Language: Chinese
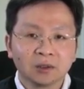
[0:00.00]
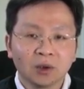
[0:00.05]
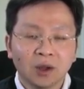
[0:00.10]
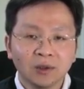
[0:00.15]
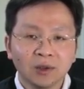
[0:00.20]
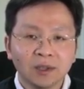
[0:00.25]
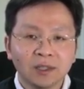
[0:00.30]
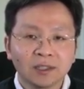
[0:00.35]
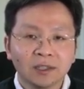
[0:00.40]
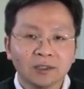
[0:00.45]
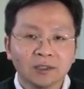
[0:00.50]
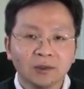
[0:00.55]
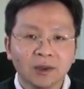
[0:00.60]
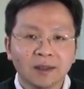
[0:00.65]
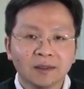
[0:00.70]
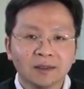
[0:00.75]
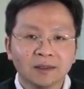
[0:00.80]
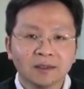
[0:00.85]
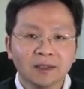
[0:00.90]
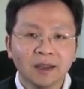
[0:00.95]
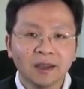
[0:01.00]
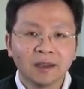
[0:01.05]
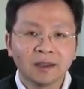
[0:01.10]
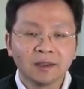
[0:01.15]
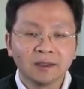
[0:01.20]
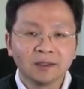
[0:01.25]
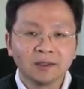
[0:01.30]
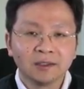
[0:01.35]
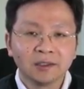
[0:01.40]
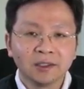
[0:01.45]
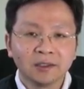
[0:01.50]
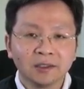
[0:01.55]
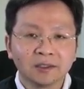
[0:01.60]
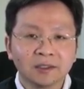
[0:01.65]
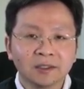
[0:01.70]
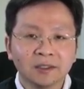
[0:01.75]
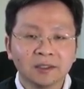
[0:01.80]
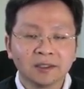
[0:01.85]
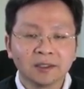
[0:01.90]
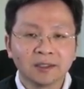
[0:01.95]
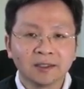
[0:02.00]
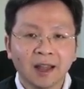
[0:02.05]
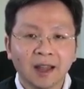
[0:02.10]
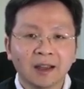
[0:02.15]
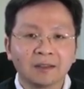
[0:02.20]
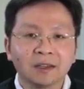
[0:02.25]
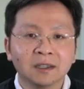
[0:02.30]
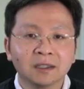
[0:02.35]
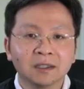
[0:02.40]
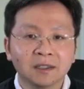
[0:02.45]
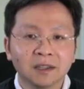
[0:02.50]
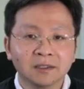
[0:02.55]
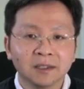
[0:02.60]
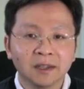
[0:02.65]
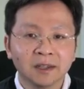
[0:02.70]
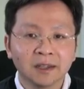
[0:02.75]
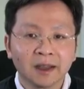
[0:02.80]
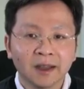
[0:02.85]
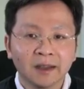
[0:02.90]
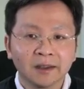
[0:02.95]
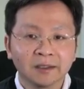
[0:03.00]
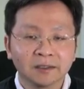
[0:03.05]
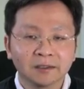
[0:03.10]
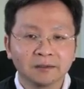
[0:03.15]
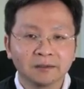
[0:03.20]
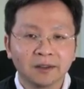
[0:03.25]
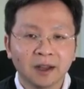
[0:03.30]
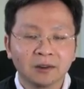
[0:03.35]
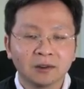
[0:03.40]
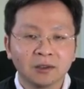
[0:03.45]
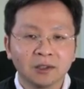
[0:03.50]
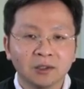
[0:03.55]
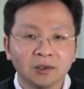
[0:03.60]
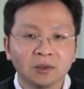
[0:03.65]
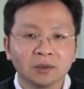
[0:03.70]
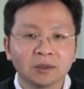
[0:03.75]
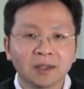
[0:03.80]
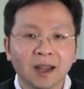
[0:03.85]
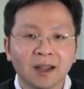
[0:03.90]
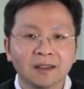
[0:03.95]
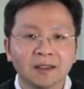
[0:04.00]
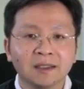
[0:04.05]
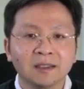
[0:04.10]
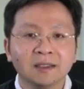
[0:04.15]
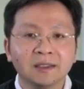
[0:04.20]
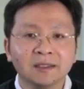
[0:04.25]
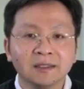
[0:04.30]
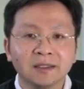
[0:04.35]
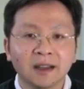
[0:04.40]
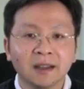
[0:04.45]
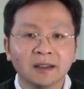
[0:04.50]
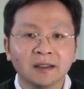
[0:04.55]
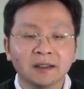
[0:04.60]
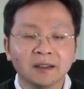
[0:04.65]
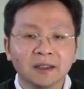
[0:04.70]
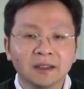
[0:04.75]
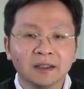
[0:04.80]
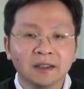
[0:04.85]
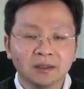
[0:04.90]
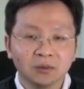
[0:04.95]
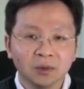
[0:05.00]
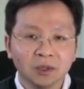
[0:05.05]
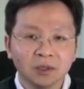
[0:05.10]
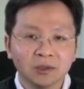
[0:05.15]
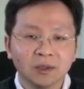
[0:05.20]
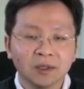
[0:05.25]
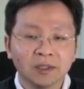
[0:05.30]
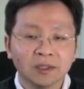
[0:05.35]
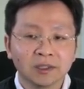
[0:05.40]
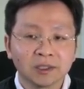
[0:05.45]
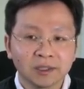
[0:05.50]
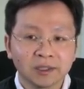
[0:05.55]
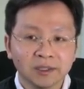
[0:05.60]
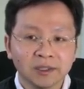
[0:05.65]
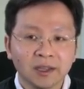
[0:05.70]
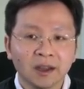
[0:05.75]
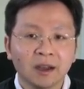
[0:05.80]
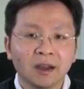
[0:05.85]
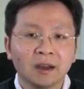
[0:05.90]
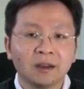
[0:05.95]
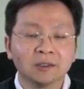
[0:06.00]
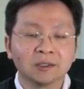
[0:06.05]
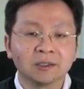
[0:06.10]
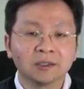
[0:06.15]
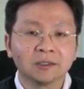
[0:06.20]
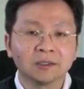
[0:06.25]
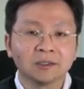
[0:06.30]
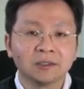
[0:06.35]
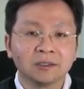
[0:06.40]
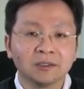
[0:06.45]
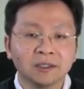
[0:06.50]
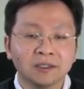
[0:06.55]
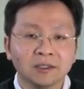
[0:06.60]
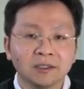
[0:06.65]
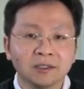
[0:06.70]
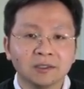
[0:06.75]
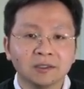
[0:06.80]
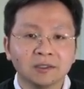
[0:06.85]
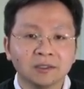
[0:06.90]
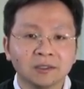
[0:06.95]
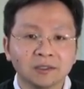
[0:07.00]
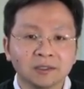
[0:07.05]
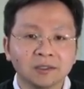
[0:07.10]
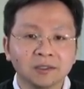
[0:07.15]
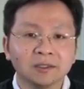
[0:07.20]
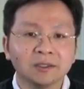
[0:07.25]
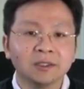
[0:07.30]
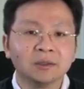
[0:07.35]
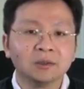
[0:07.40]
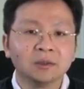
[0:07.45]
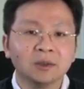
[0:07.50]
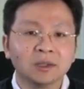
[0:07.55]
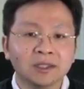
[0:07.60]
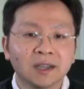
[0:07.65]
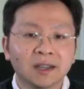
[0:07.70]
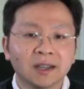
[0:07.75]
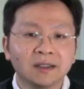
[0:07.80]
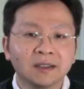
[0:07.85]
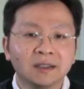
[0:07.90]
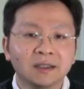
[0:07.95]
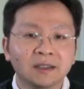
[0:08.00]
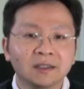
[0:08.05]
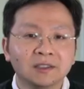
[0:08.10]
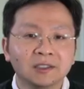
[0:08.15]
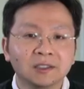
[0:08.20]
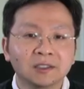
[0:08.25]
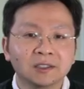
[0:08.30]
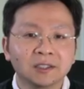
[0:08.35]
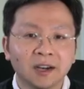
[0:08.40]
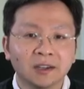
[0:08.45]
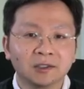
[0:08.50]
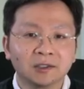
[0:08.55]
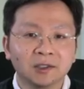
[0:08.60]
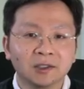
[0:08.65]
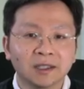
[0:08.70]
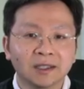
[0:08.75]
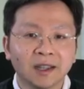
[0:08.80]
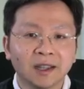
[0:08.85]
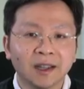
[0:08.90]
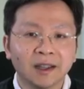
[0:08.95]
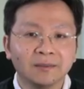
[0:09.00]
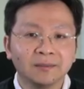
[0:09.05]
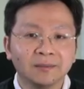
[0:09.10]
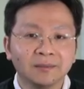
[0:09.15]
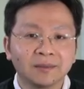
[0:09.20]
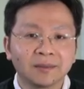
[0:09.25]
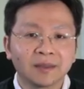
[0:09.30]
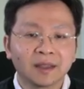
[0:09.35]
团队成员在政策的大方向上开始发挥重大的影响。那我觉得是一件好事儿，这其实是治理国家的一个正常状态。